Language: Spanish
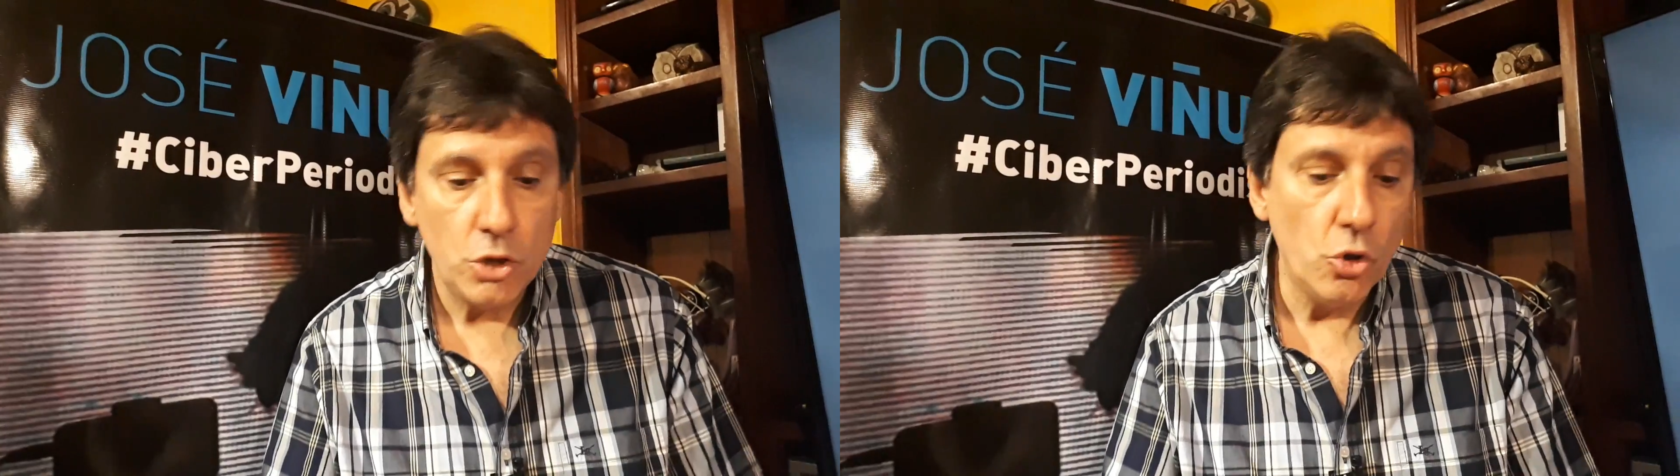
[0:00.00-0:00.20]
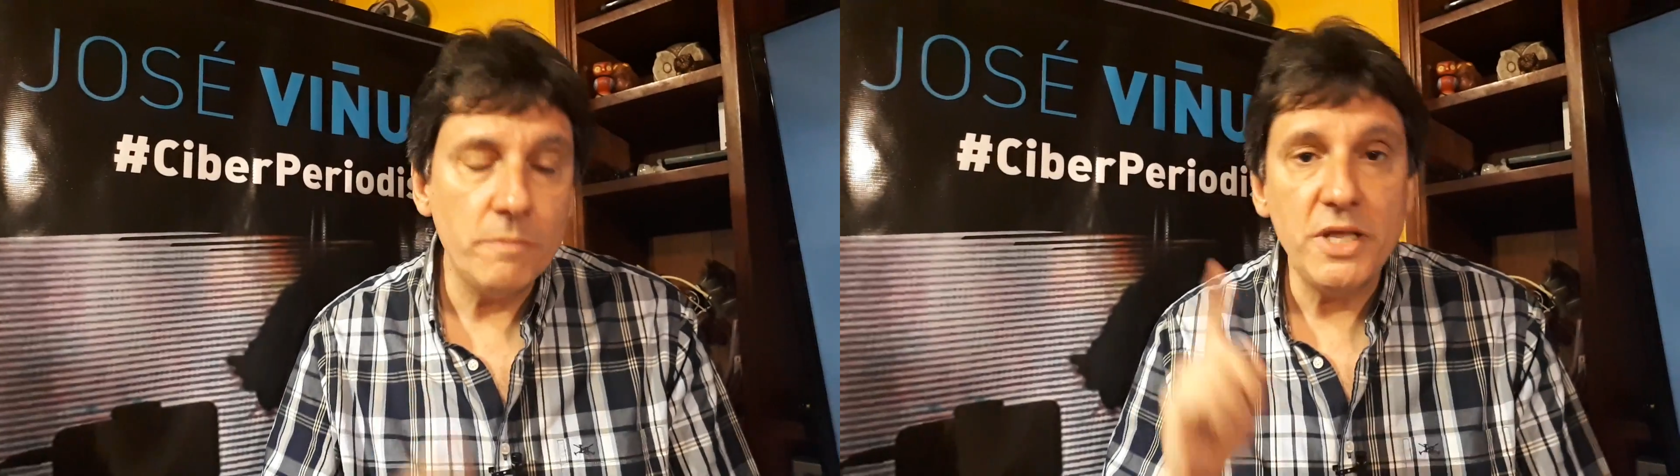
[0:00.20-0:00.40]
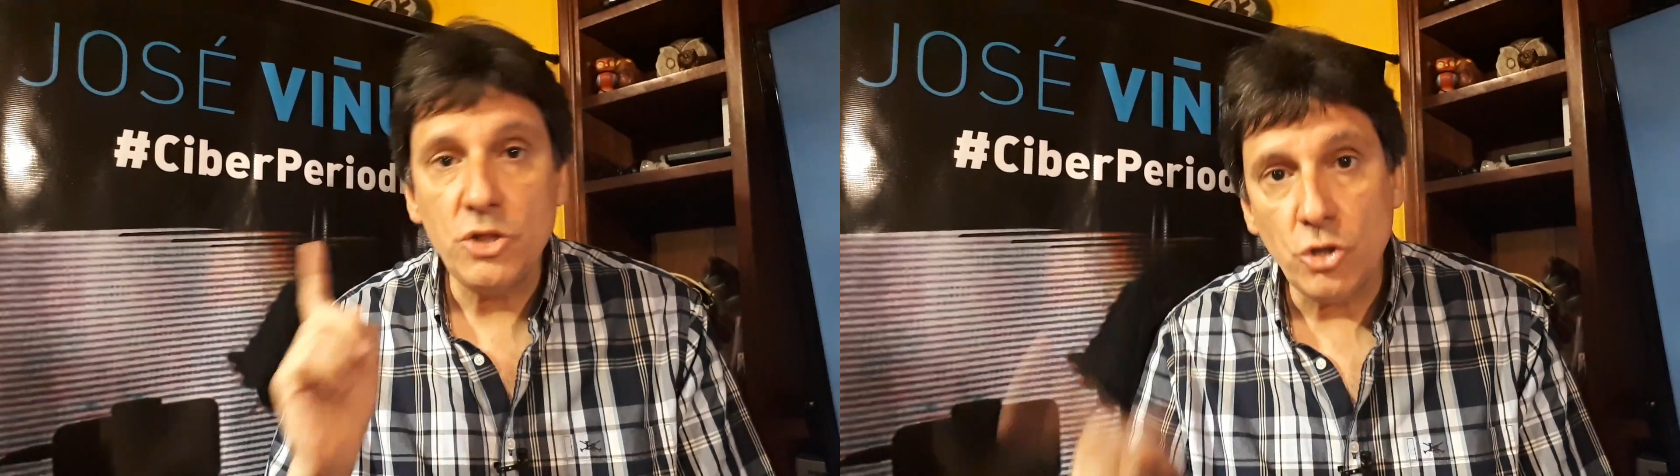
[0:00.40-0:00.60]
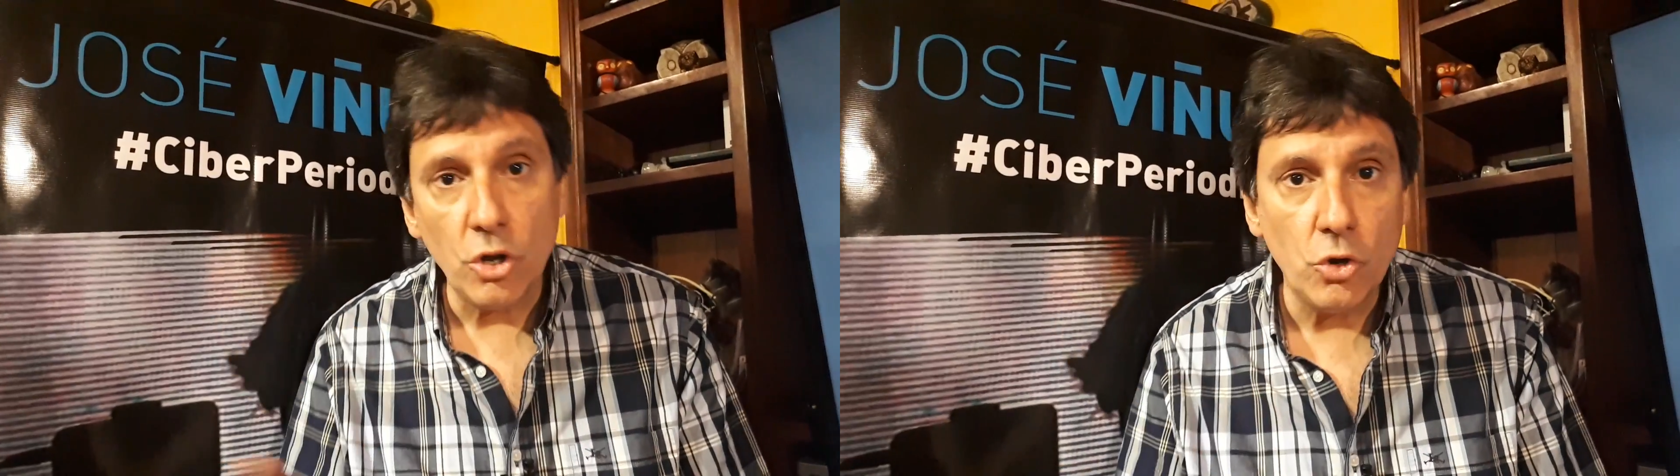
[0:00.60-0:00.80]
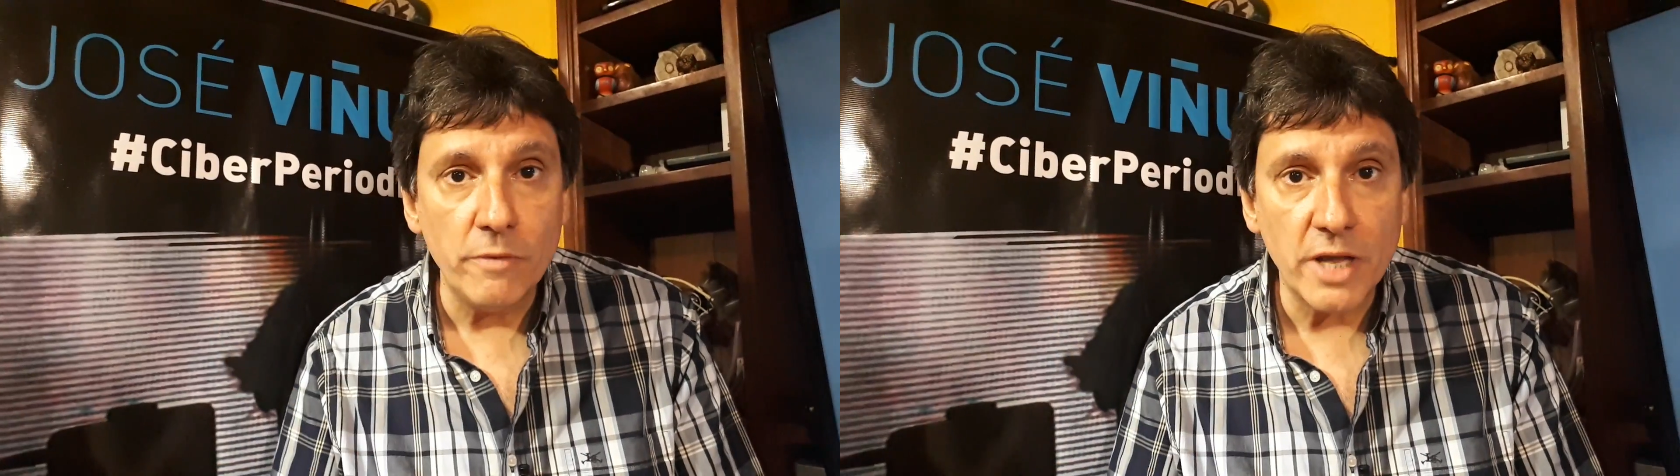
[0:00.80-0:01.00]
Nos
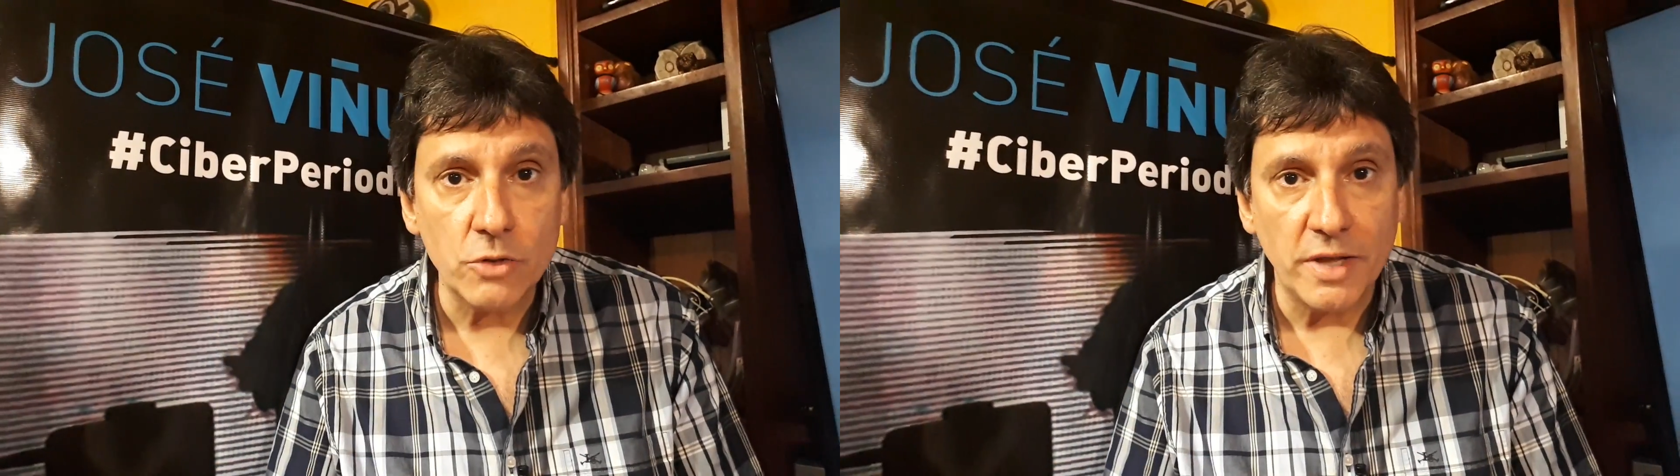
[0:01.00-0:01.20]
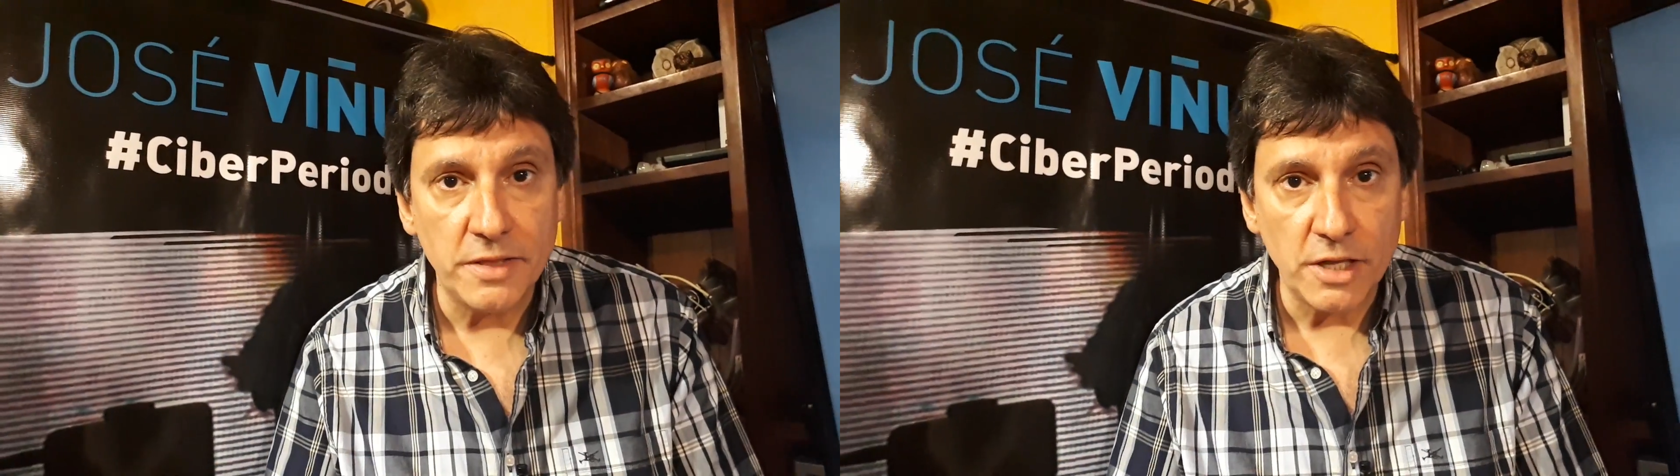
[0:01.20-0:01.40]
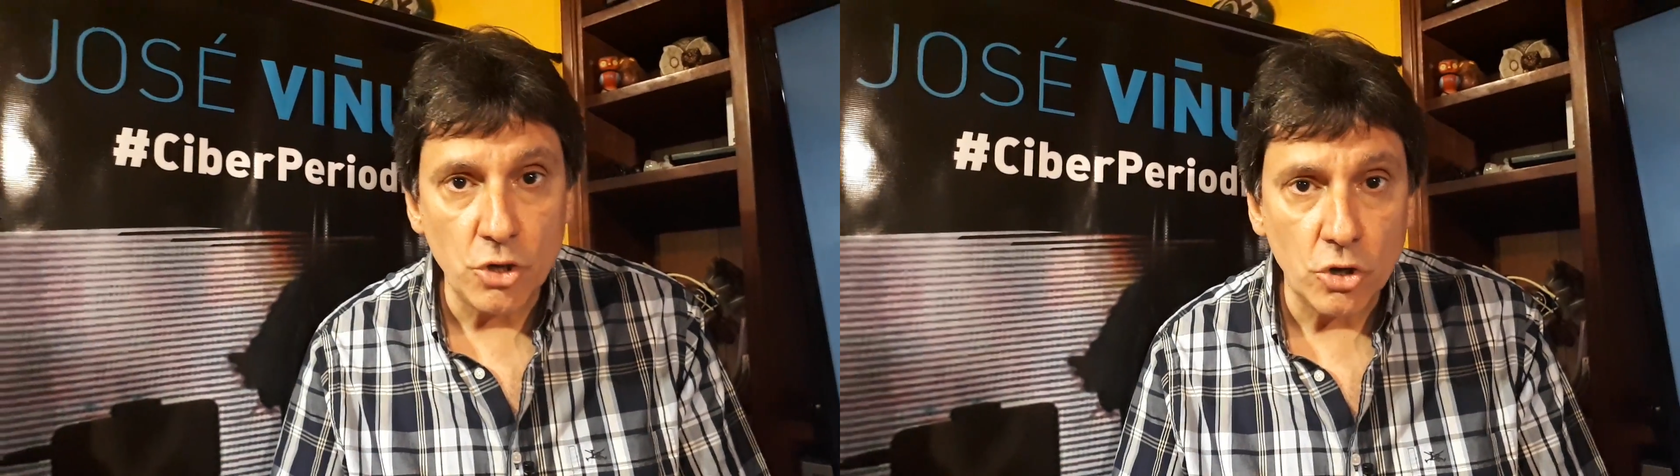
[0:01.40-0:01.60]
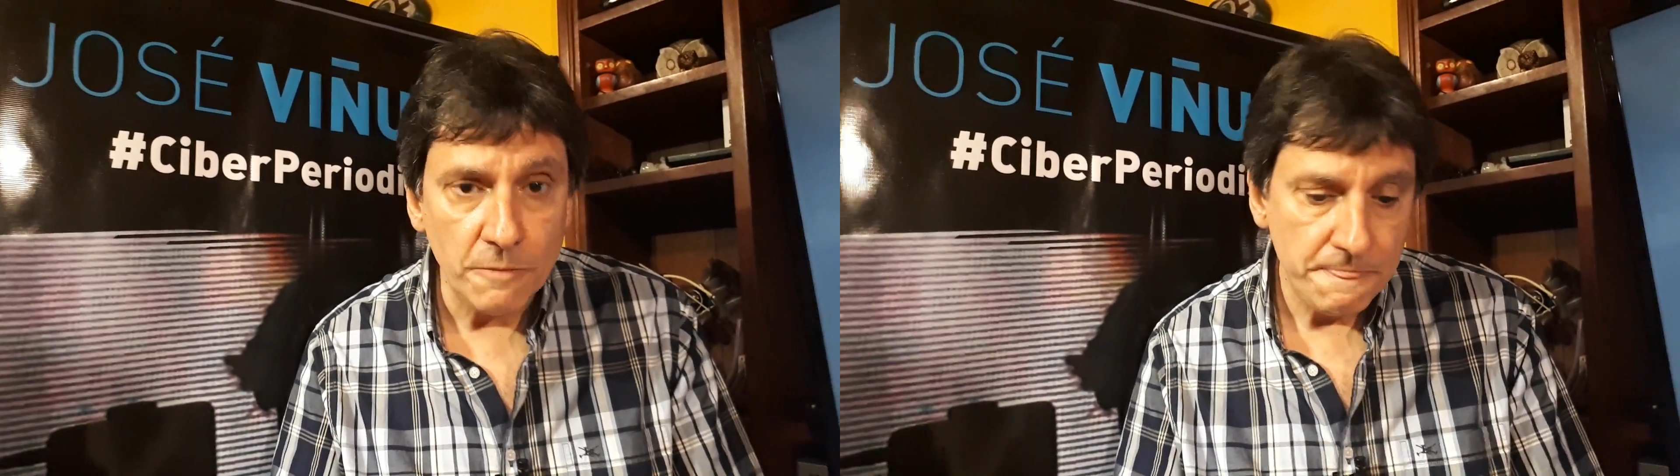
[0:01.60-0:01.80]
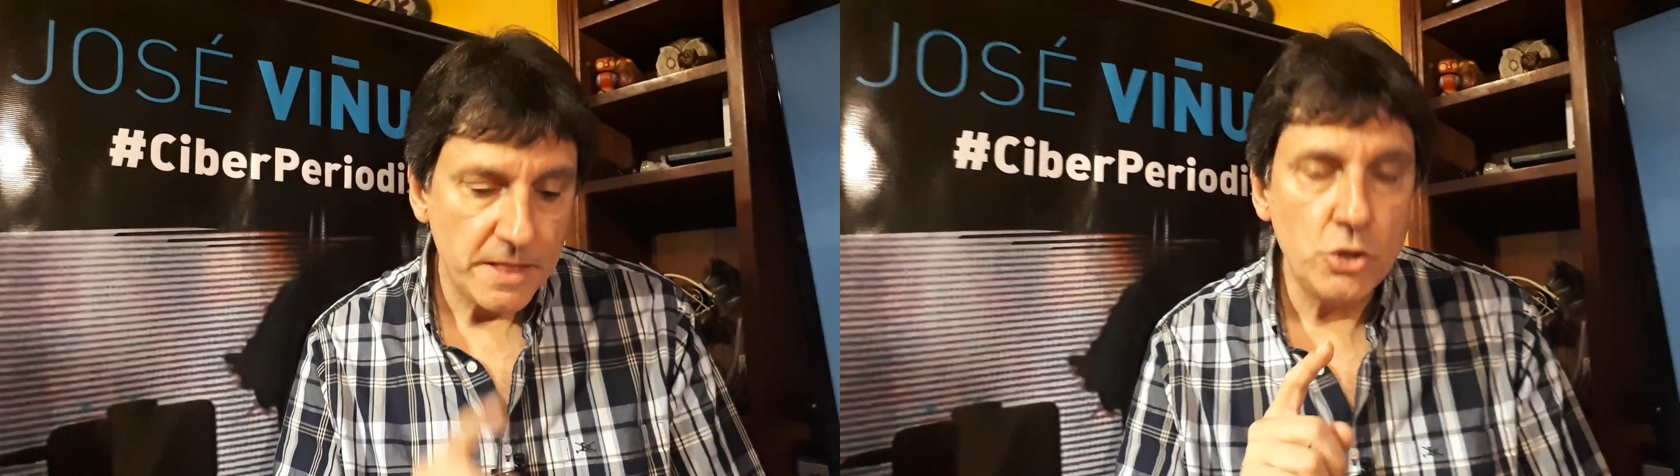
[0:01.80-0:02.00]
mintió el gobierno anterior,